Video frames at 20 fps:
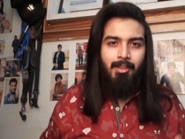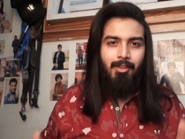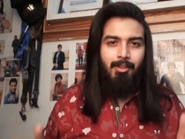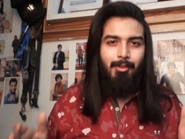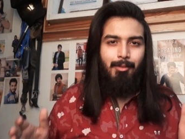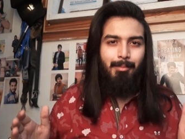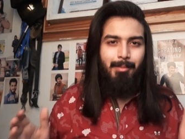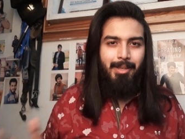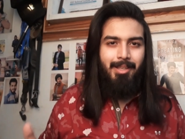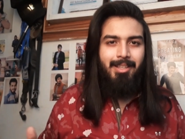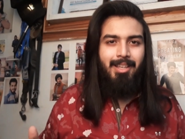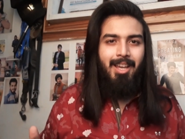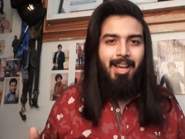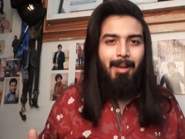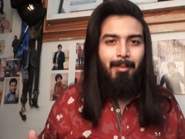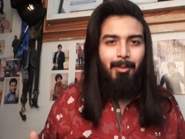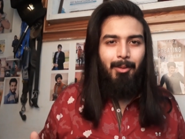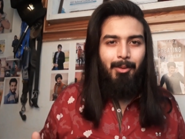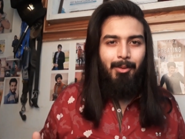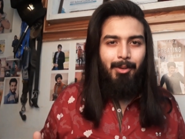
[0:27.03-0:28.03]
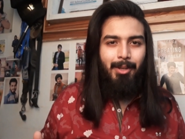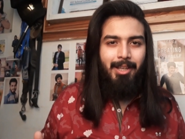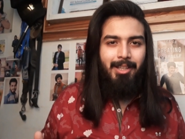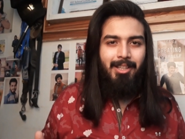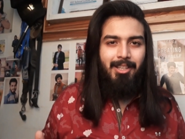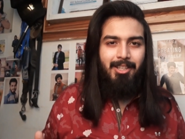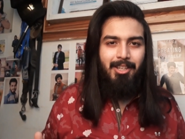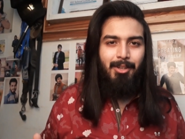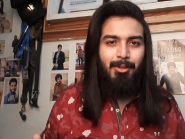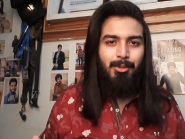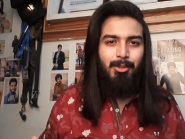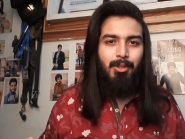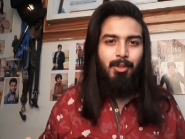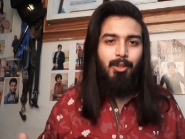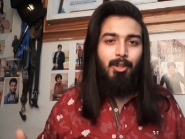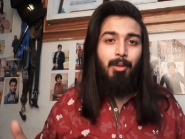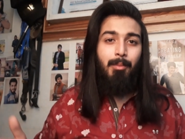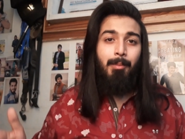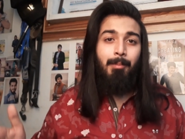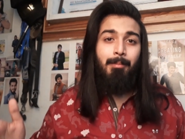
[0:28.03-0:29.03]
उम्मीद है आप लोगों की ईद अच्छी गुजरी
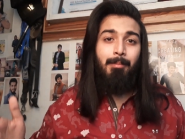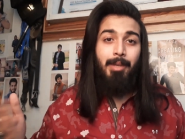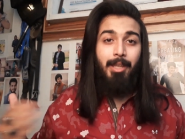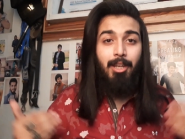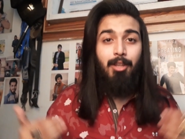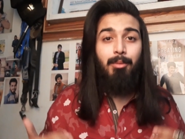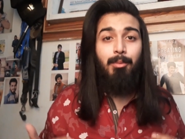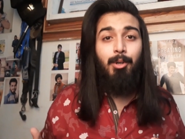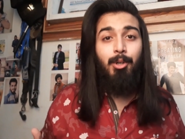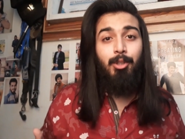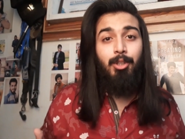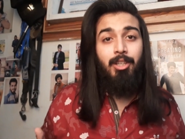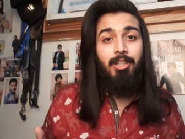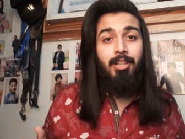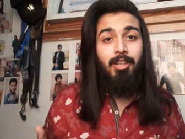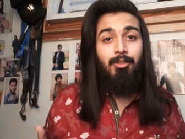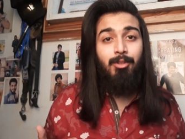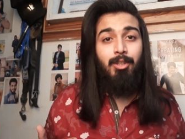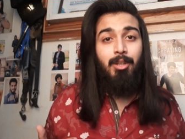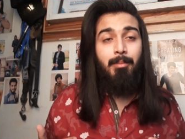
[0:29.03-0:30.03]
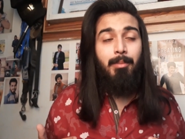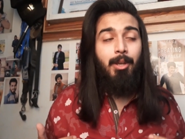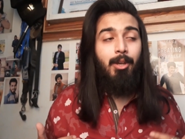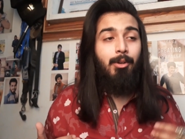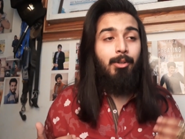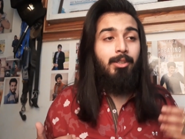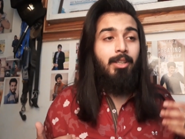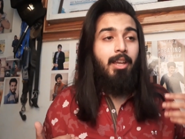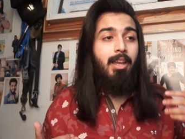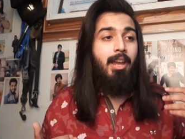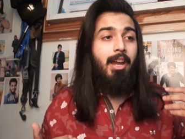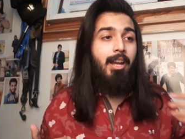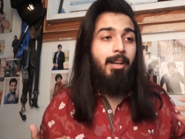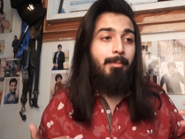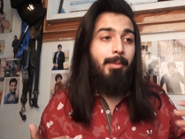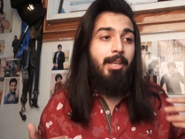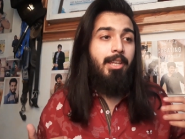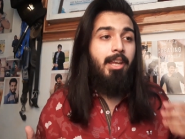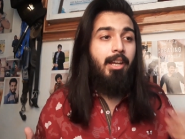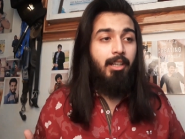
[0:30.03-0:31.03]
होगी मेरी तो बहुत अच्छी गुजरी बिकॉज आई हैड
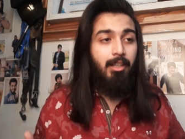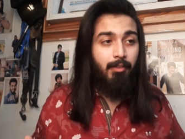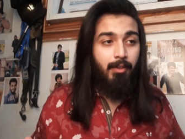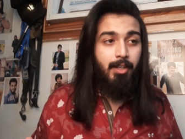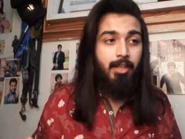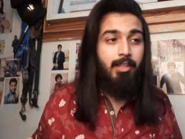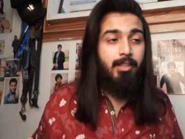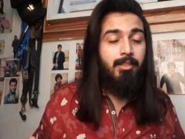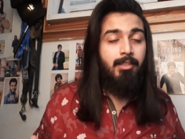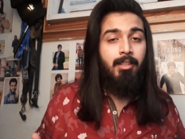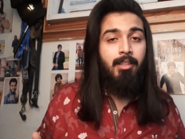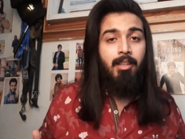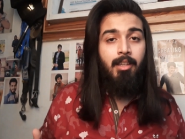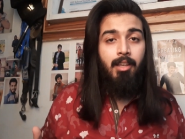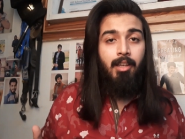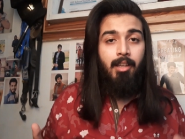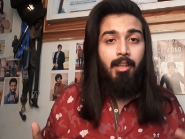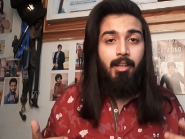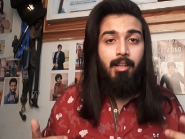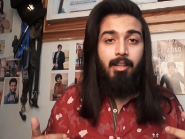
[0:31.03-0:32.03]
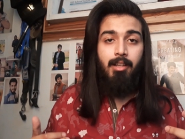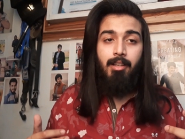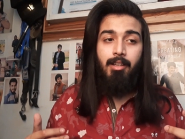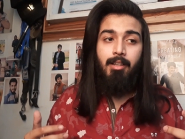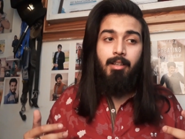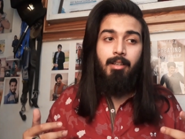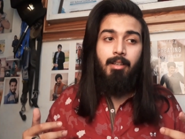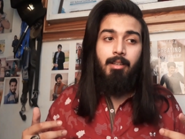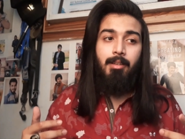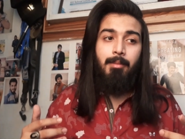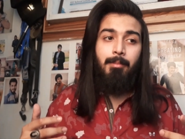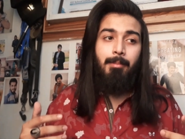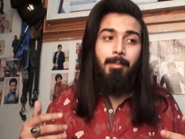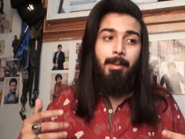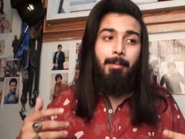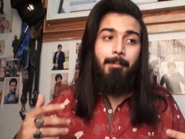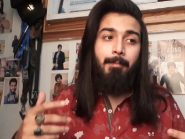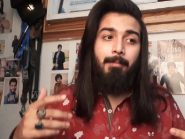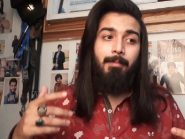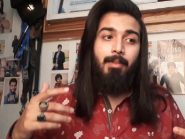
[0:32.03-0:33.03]
मैनी एक्टिविटीज़
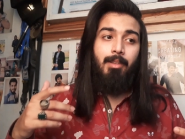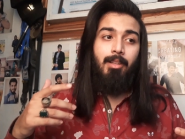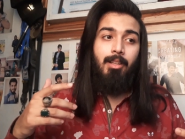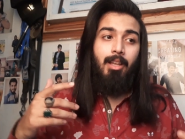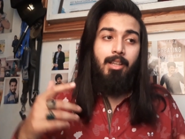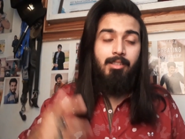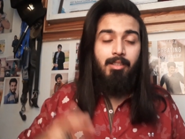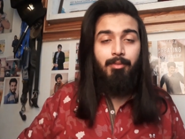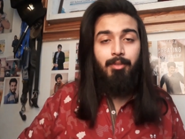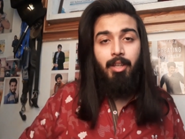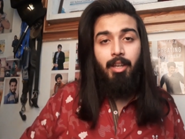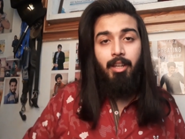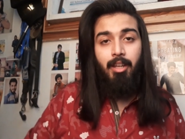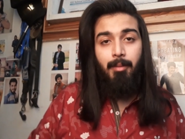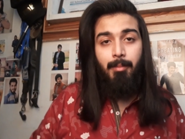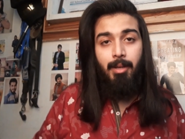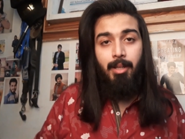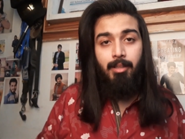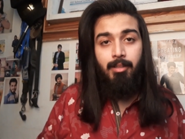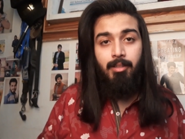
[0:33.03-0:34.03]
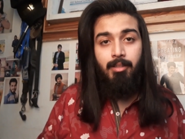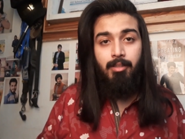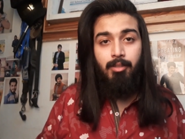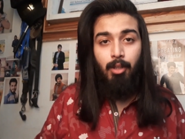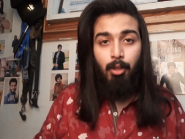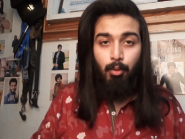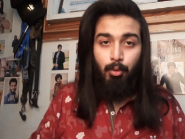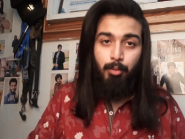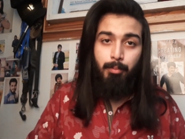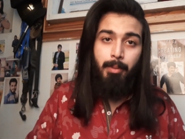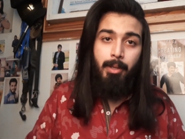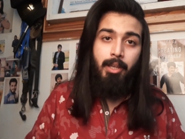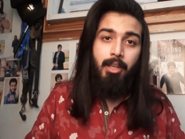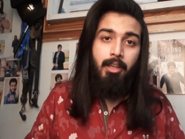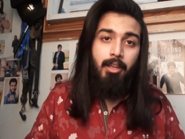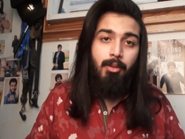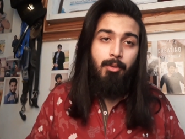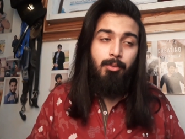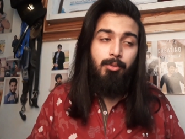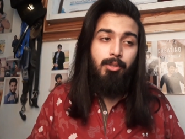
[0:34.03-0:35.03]
मैं लास्ट अफ्तारी के बाद सलून पे
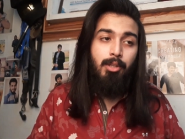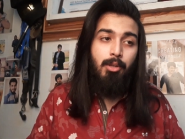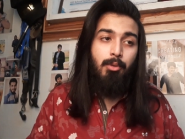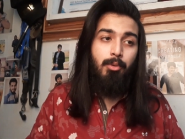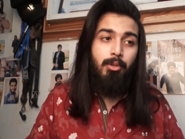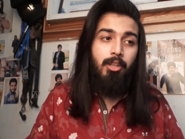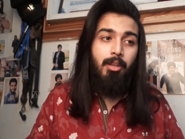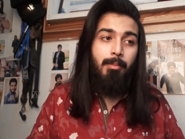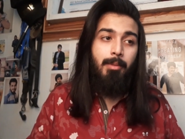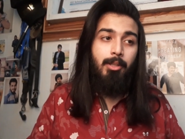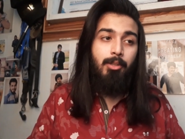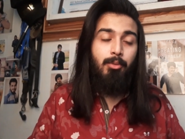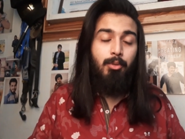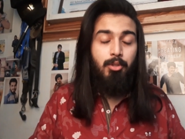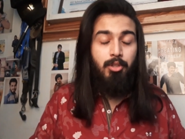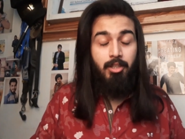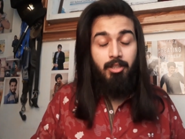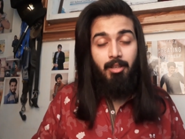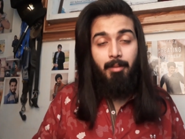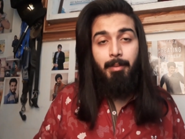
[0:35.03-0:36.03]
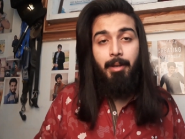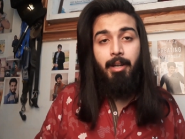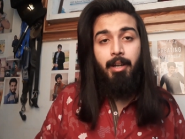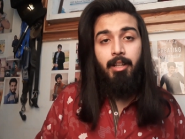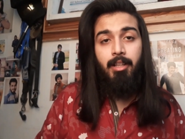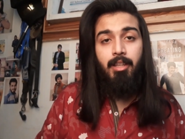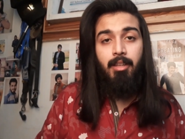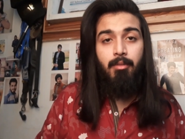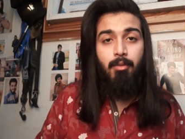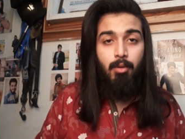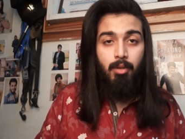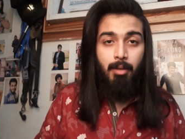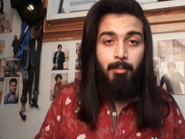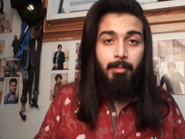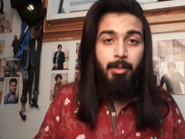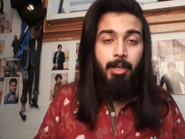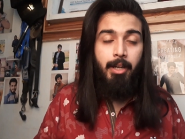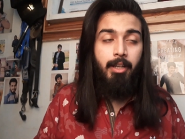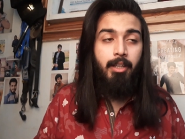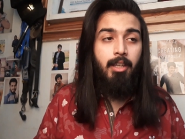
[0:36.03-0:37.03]
गया हूँ सलून के बाद कुछ चीज़ें पेंडिंग थी वो
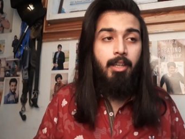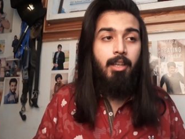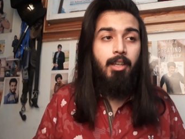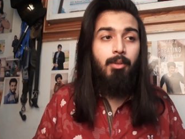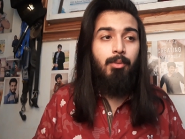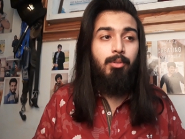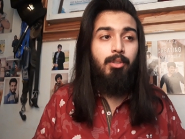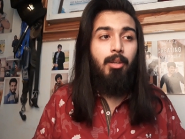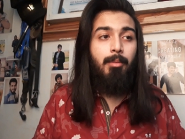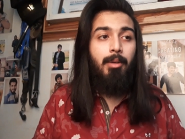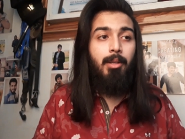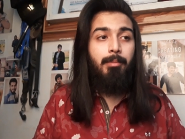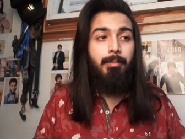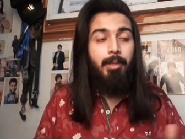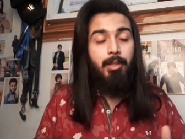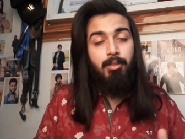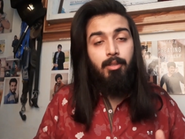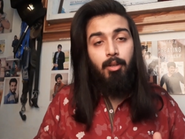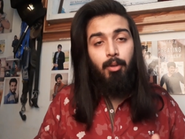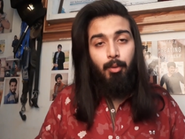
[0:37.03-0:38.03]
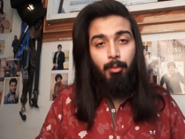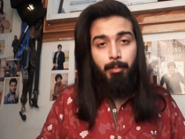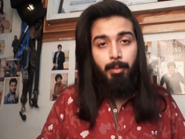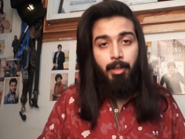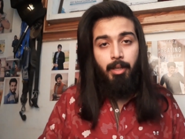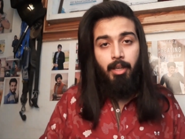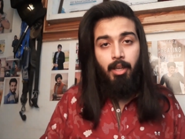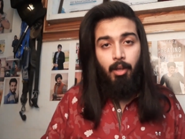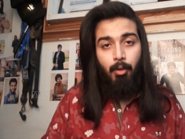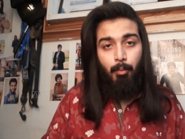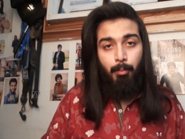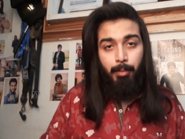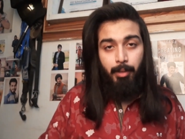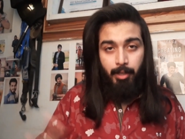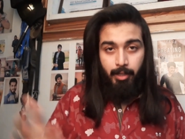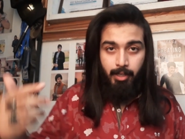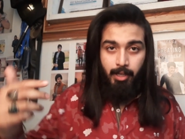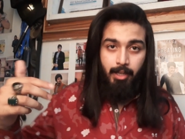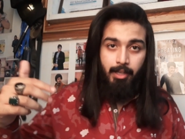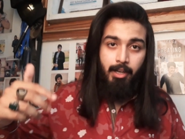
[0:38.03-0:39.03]
कंप्लीट की हैं उसके बाद फिर सलून पे गया हूँ
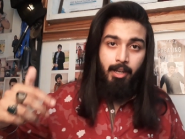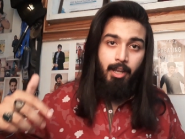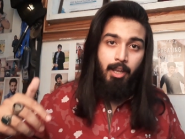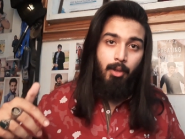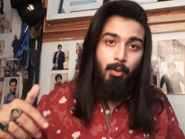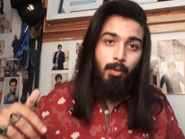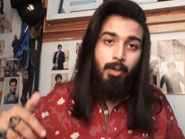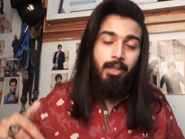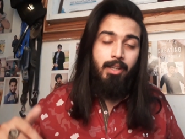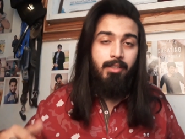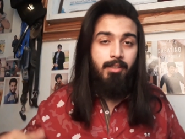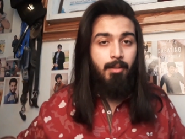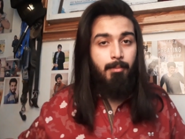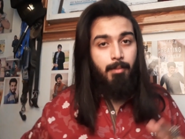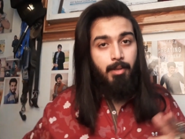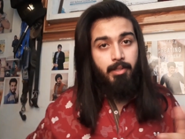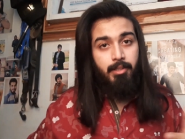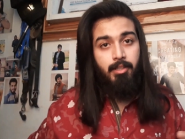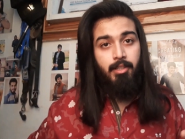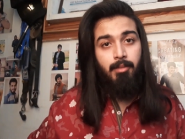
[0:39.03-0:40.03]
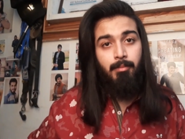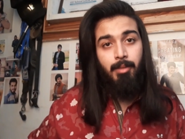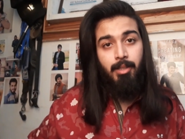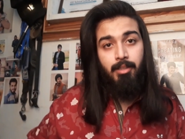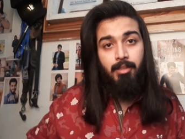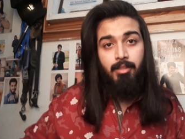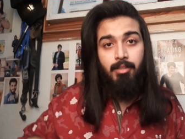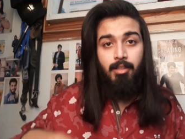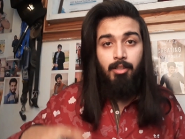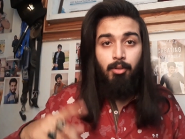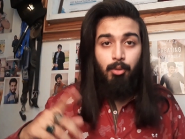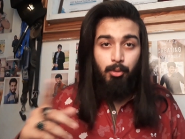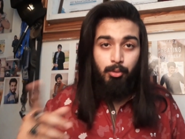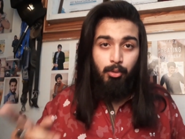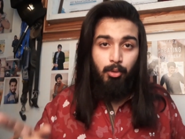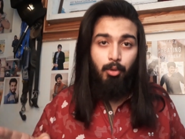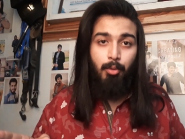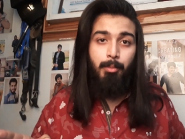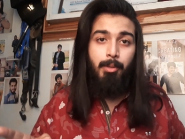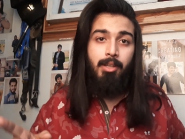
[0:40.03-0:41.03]
फिर घर आया हूँ घर से मस्जिद मस्जिद से
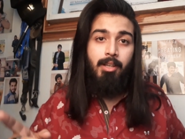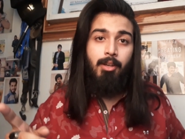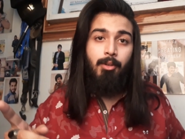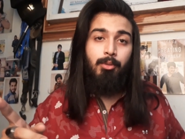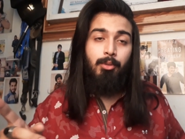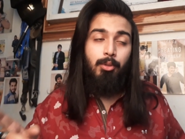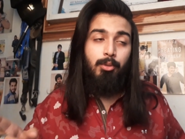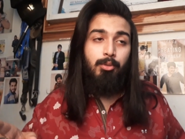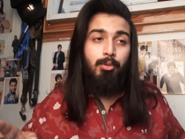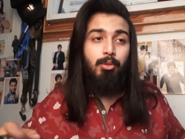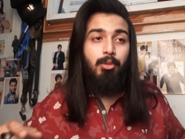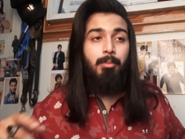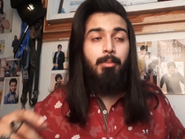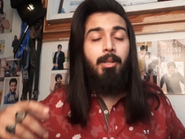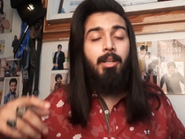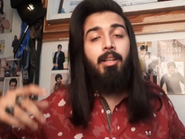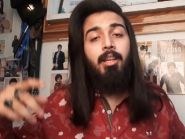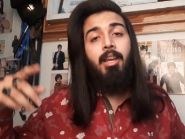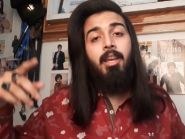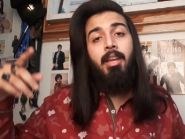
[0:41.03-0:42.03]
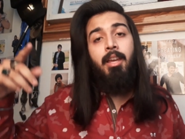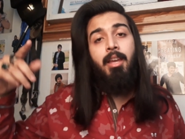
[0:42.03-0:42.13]
दोस्तों को मिला हूँ दोस्तों से मिल के